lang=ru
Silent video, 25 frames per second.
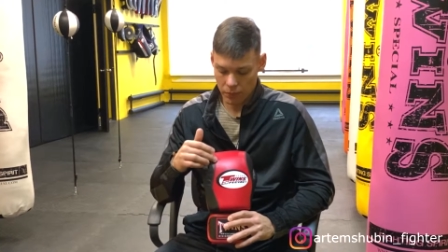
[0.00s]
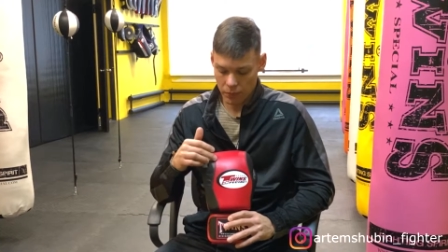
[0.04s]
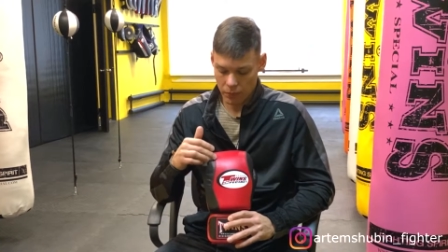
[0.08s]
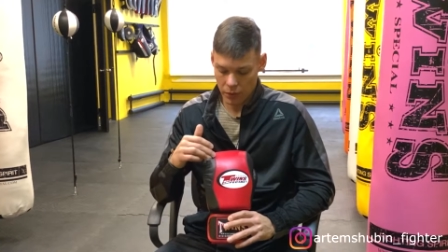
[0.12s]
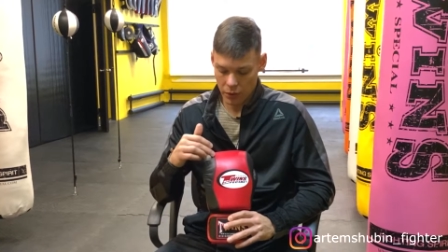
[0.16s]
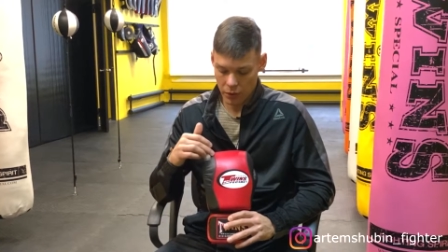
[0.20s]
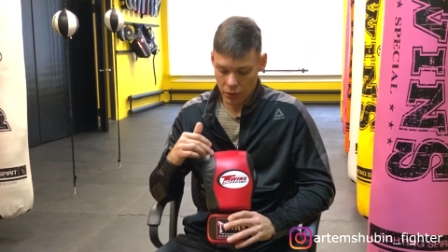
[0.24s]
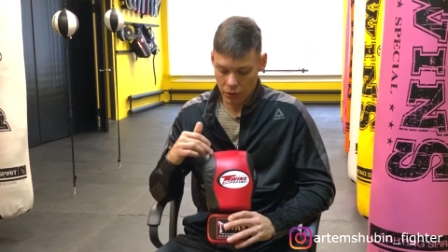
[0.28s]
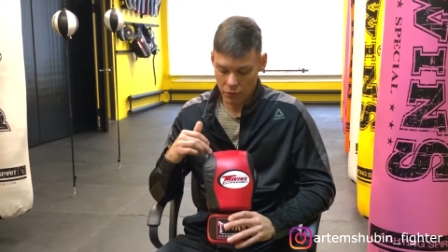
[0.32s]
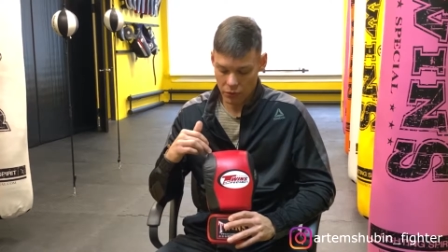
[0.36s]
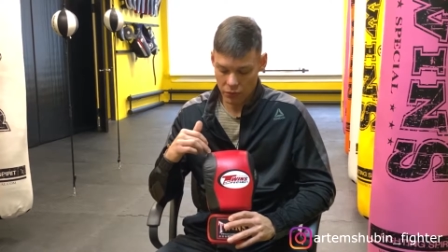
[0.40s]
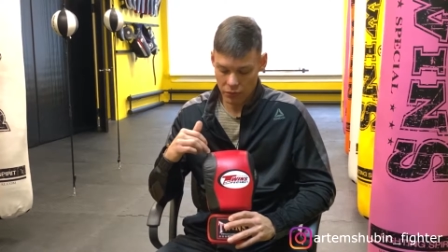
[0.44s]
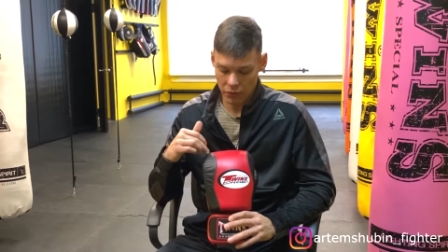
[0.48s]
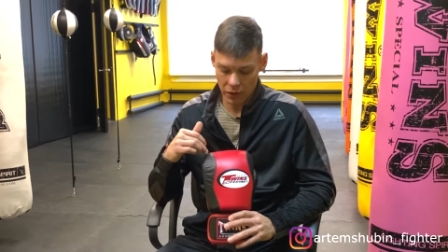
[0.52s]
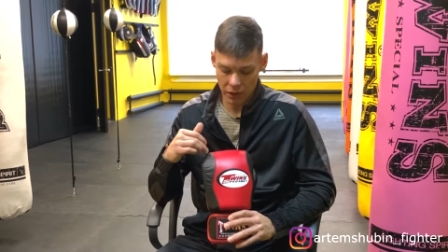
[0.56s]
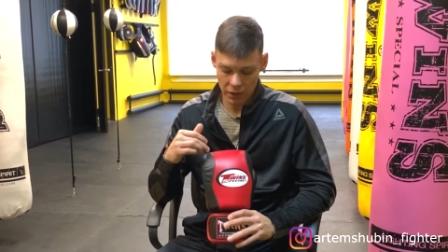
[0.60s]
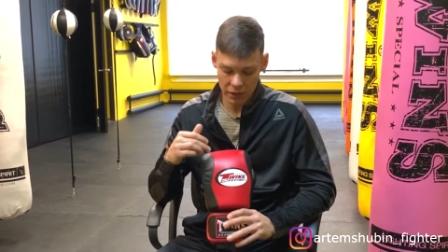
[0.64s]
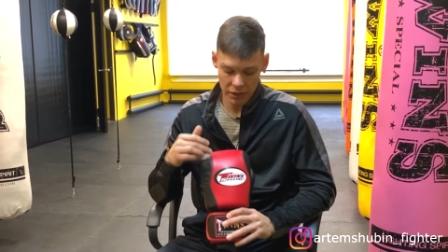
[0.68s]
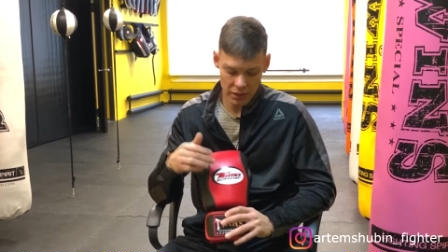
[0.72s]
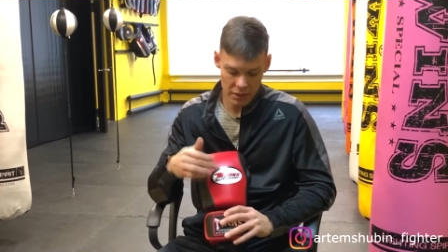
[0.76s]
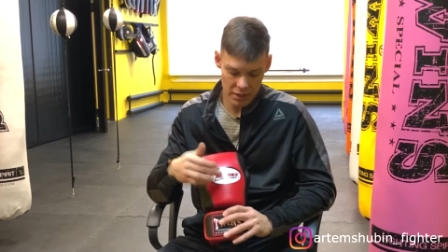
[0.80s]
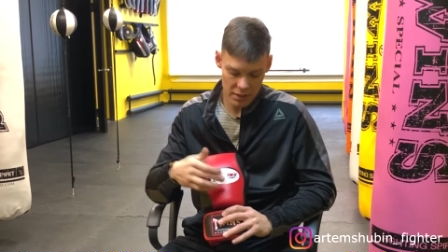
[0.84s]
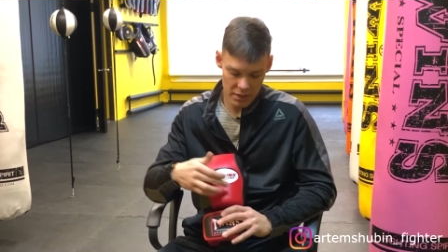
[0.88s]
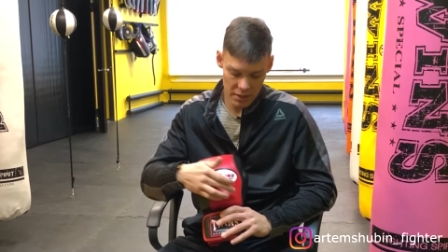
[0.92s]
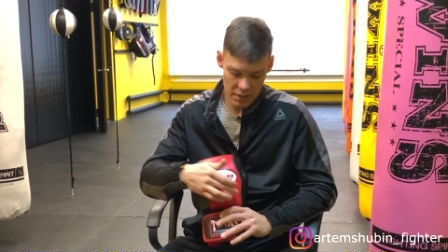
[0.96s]
Такой
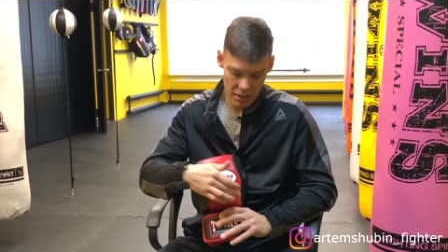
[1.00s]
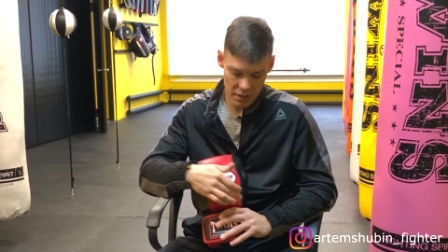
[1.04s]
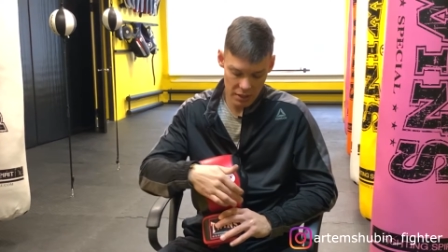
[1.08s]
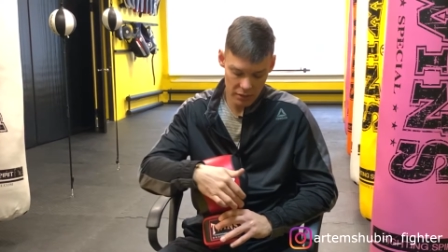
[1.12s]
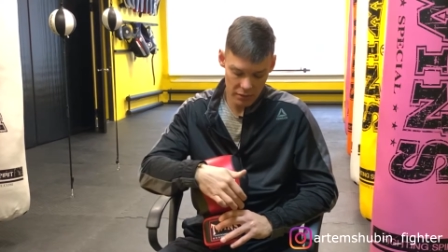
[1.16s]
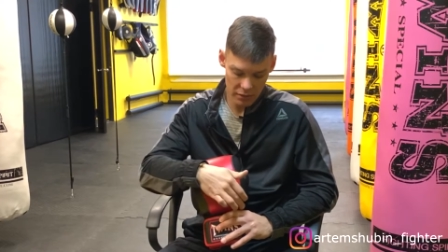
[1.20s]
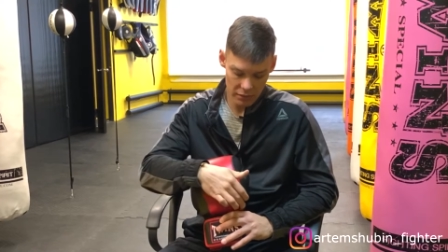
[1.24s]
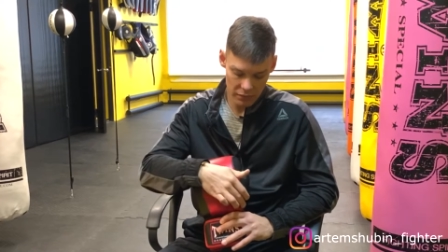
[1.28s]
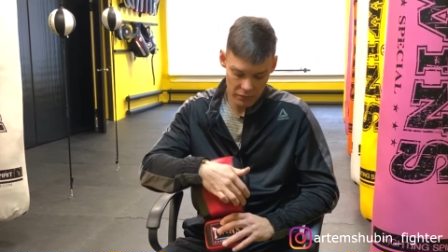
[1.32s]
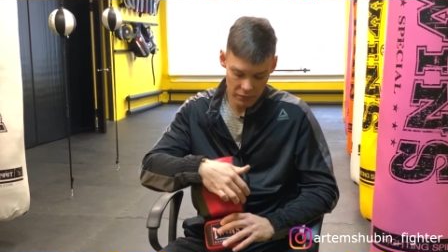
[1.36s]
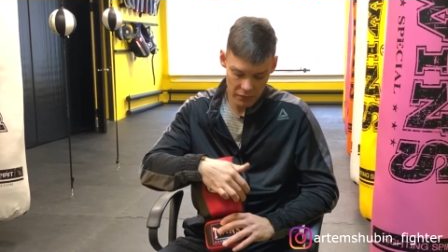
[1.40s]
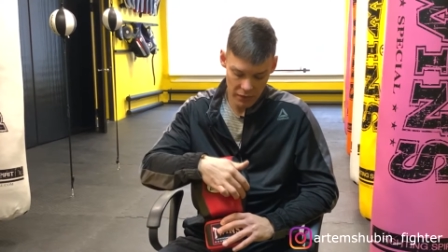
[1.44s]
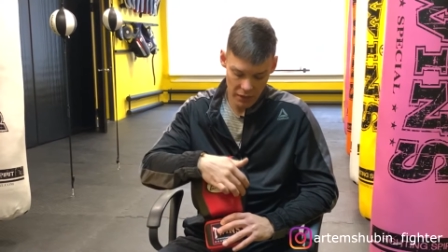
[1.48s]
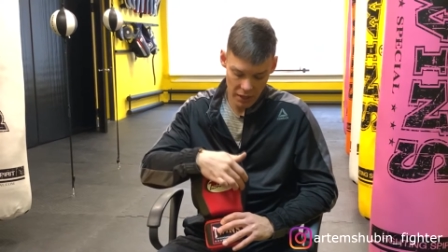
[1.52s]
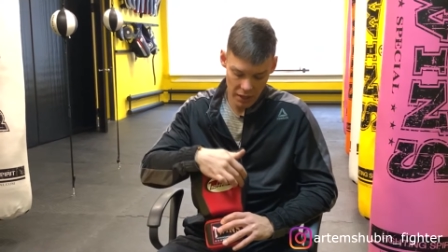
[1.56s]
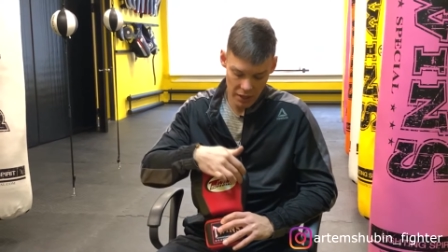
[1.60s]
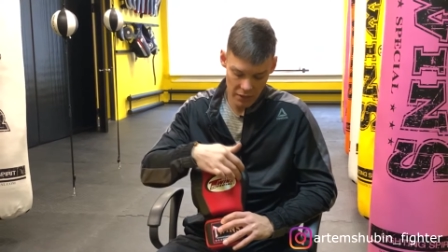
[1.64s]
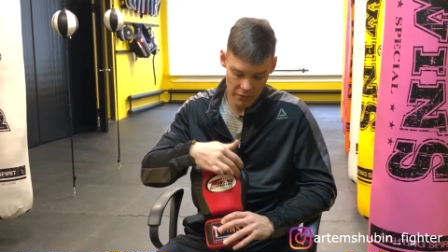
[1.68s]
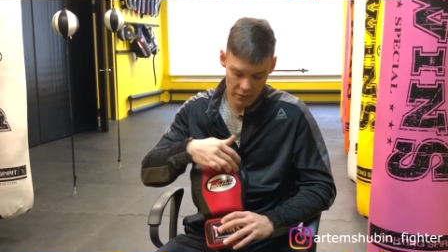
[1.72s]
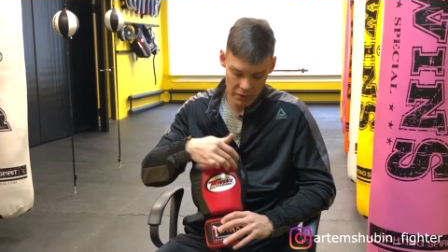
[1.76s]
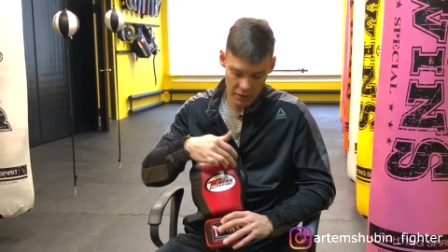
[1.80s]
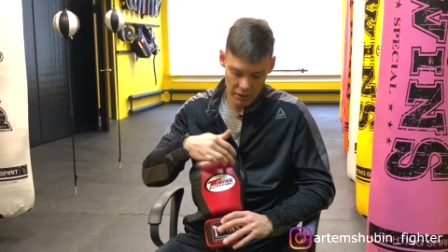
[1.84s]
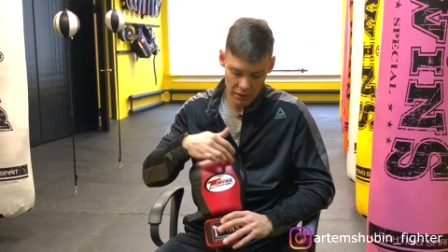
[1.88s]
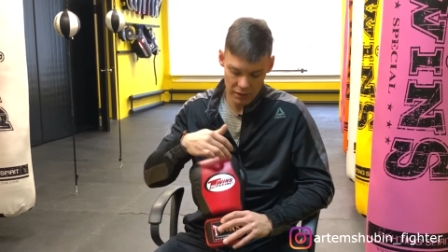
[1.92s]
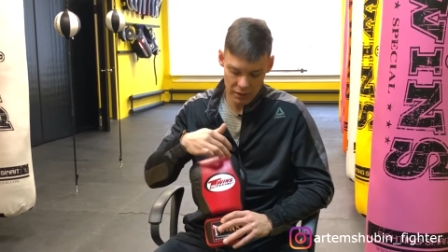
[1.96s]
волнистый, такая
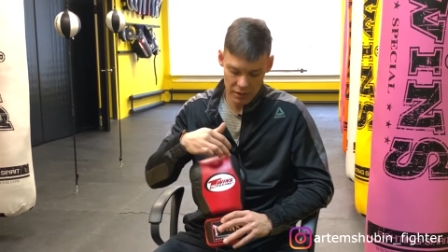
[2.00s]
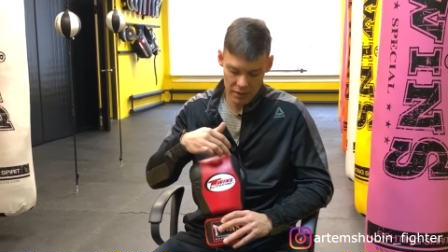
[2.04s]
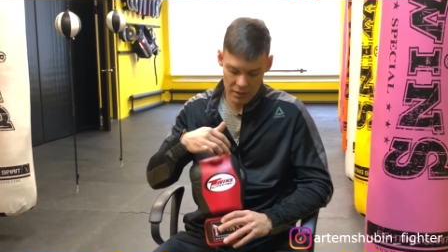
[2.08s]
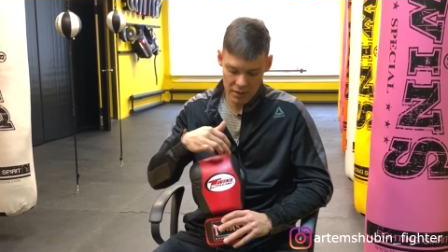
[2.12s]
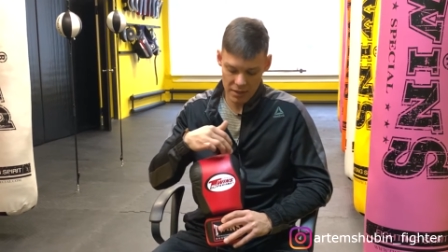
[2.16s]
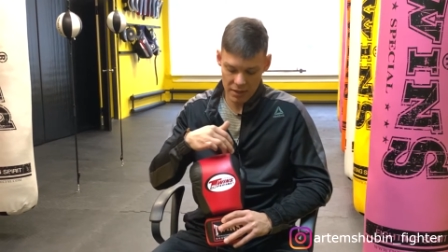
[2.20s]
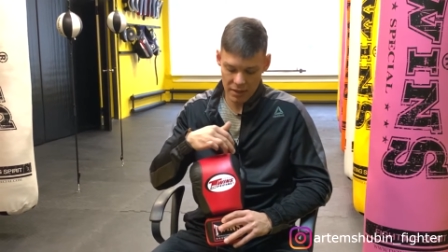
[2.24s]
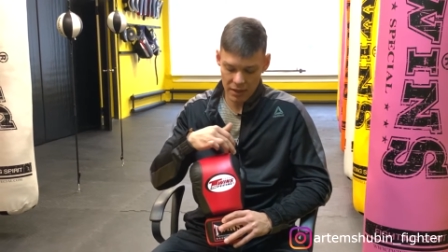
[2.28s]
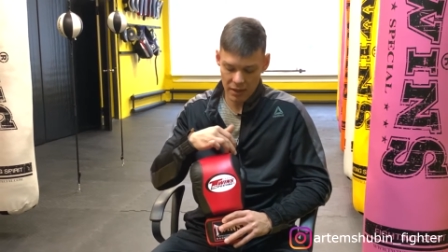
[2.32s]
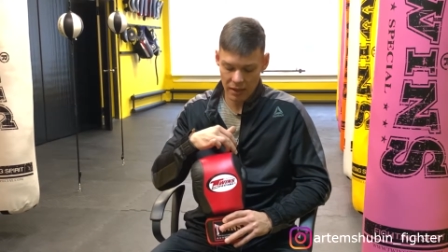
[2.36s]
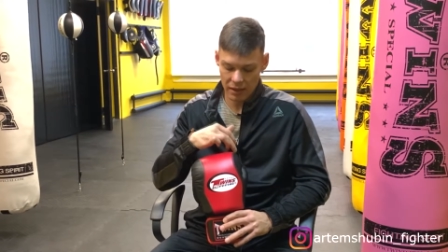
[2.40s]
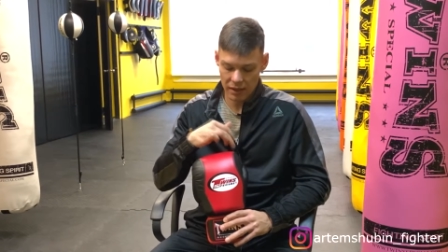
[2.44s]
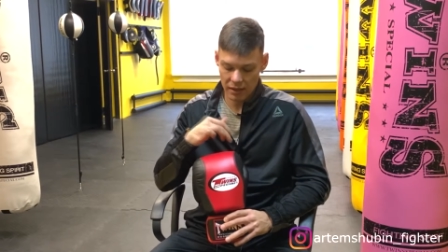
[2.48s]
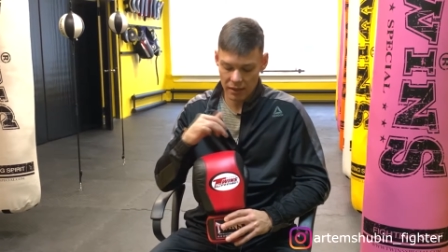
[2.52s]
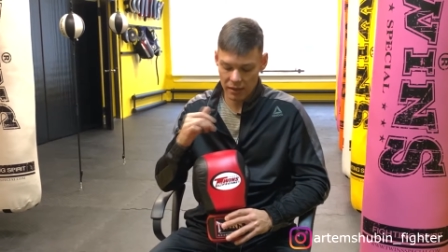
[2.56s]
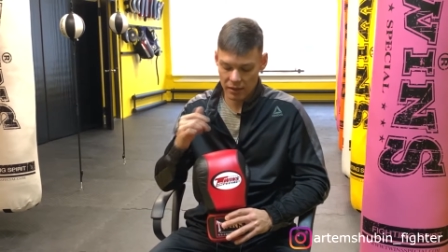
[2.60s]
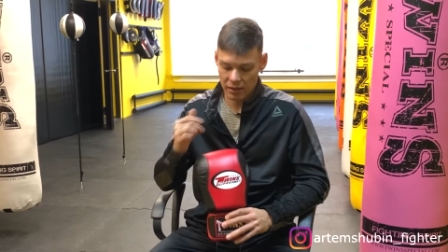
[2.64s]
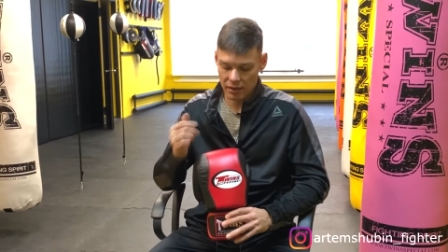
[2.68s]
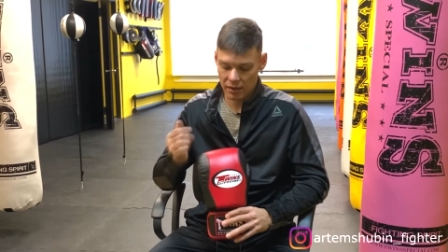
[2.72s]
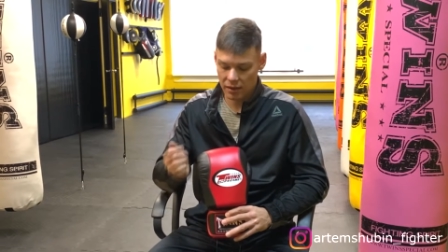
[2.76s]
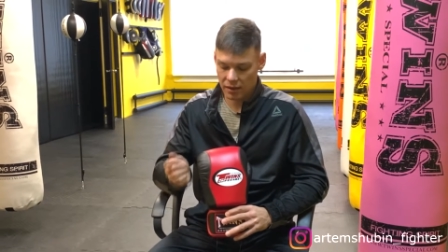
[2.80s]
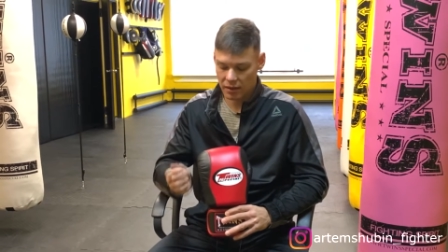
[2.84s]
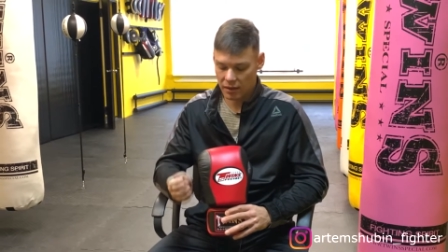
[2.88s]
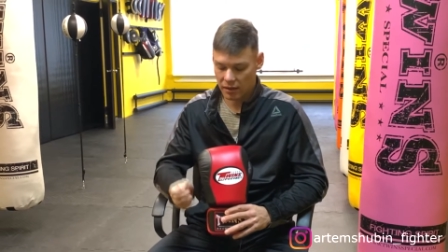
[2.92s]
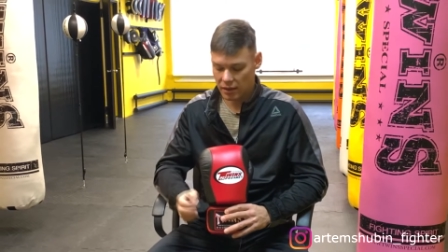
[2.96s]
волнистая
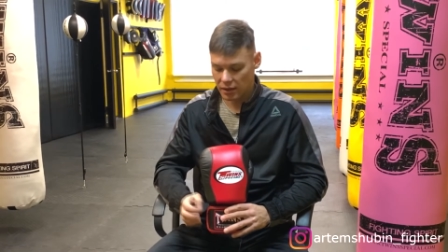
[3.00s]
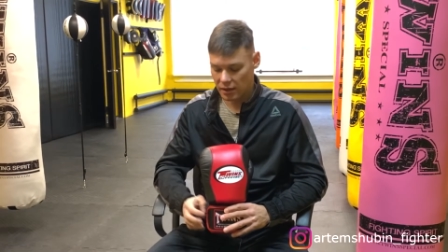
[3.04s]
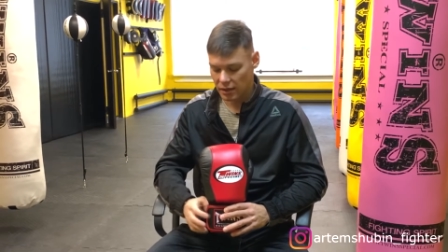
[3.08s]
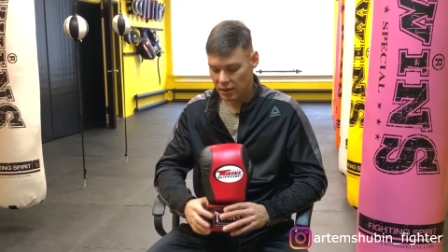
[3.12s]
линия,